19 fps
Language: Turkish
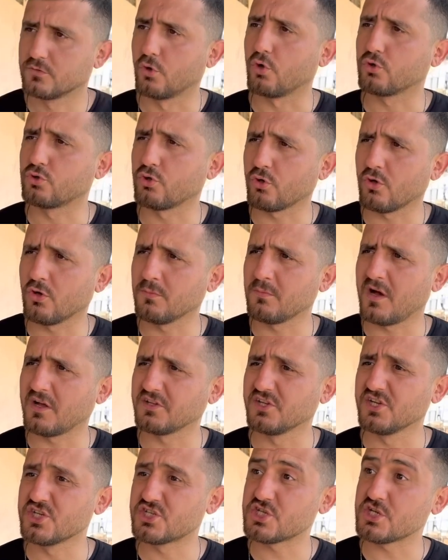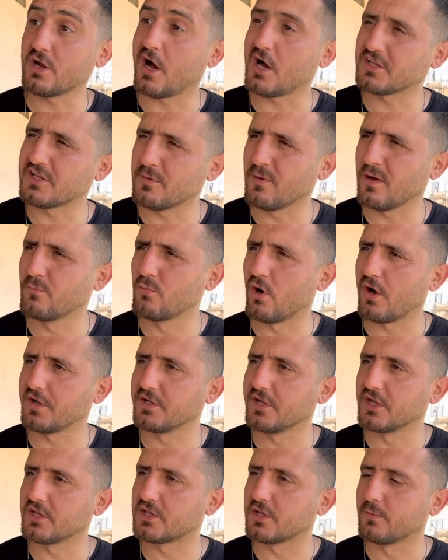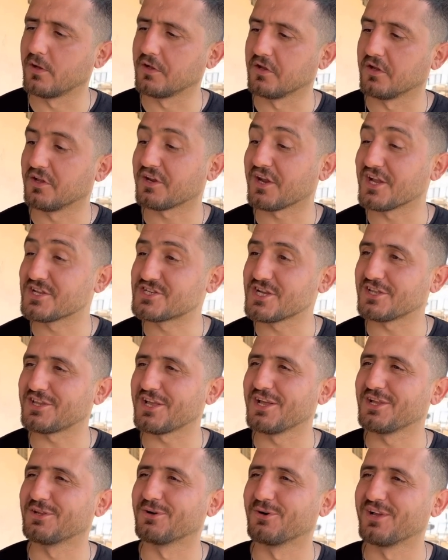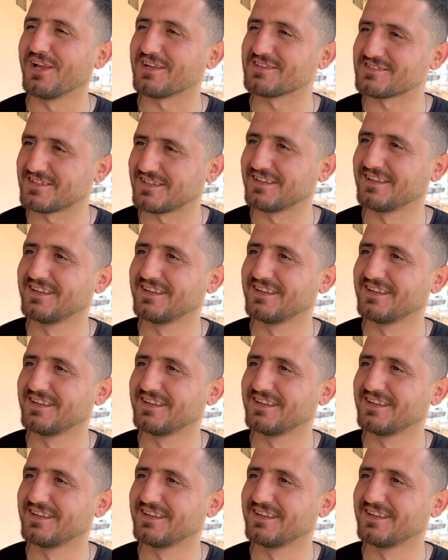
Doktor olmadığı için hademe muayene etti beni. Reçeteyi de o yazdı.